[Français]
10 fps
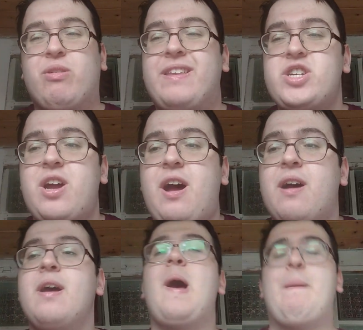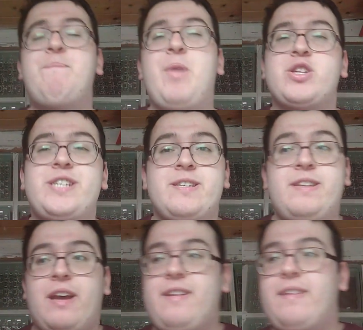je vous le dis déjà.
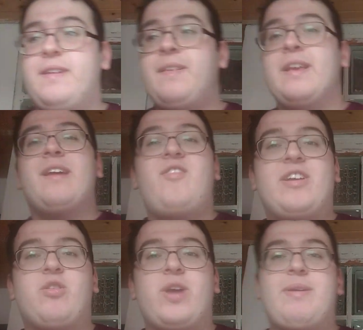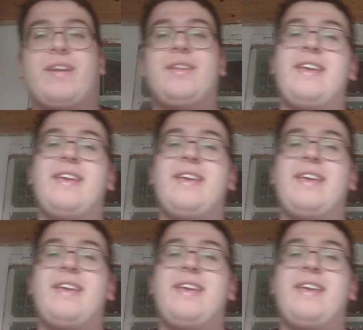Manchester City face au Real Madrid